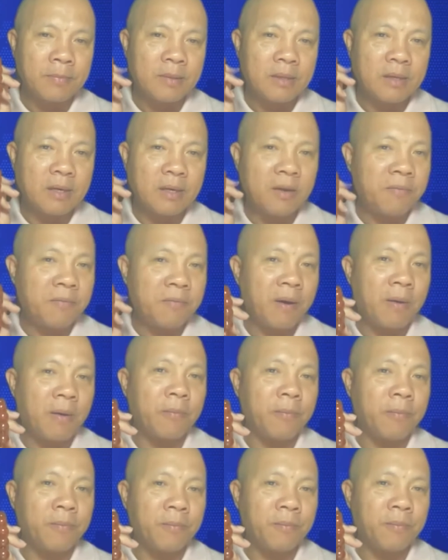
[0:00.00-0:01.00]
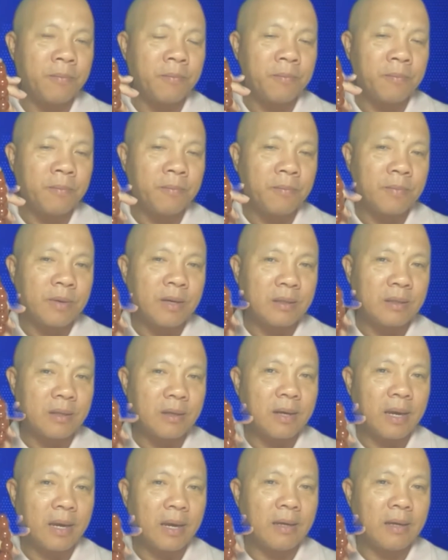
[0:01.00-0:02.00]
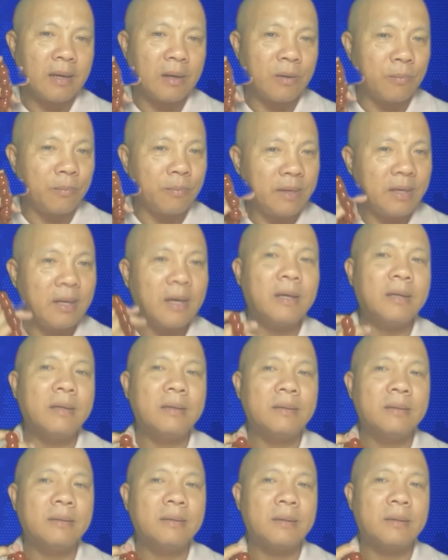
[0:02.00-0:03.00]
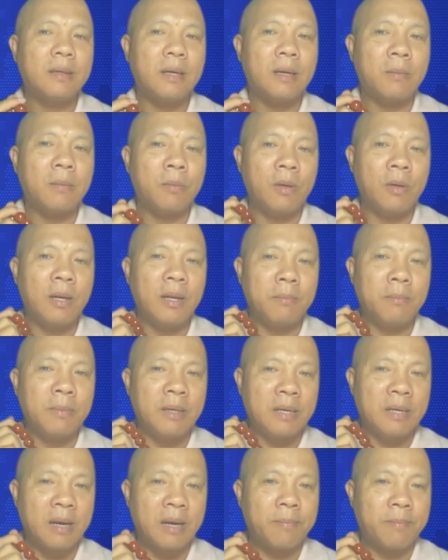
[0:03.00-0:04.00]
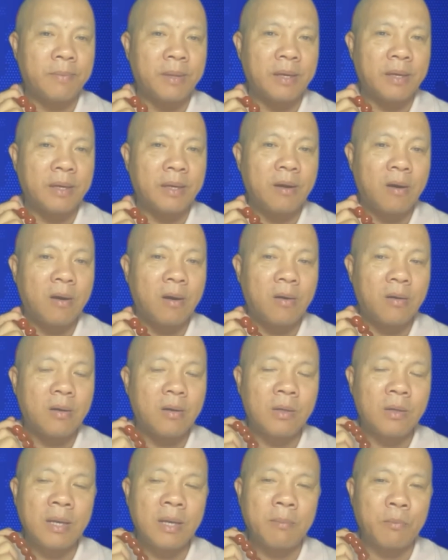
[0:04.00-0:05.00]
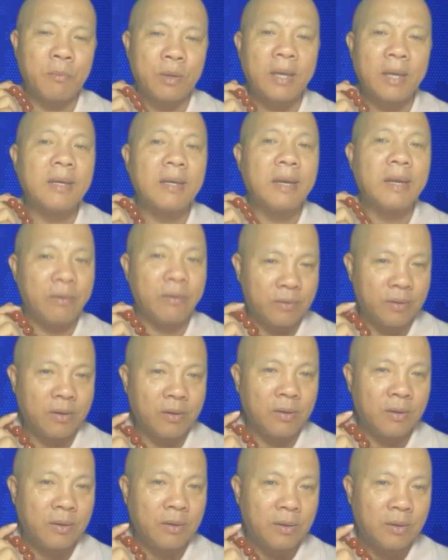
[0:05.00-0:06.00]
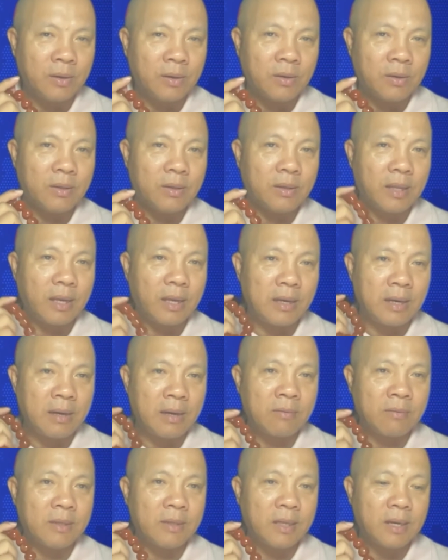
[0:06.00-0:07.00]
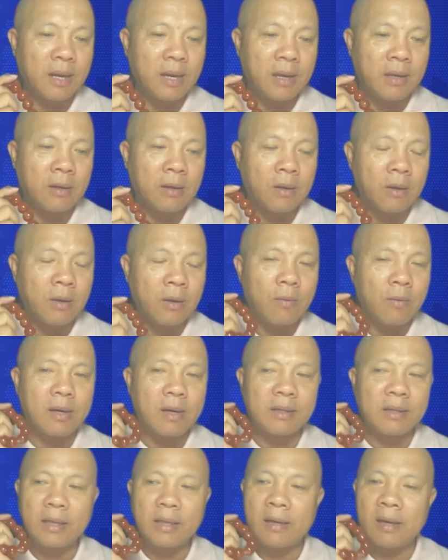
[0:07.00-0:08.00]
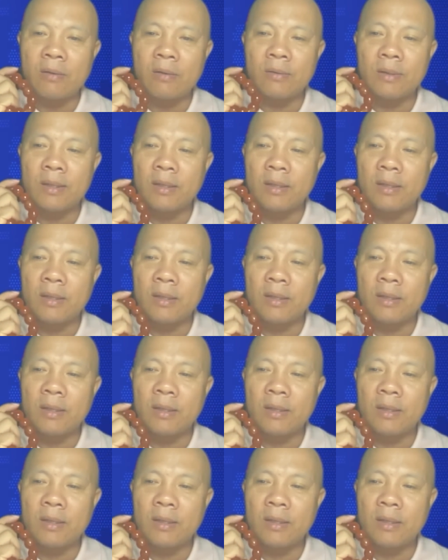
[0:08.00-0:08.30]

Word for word: những cái vòng để thực hành lòng biết ơn. À, mỗi lần mình cầm thấy nó, nó là một cách neo thôi. Như thầy neo như thế này, hoặc là thầy neo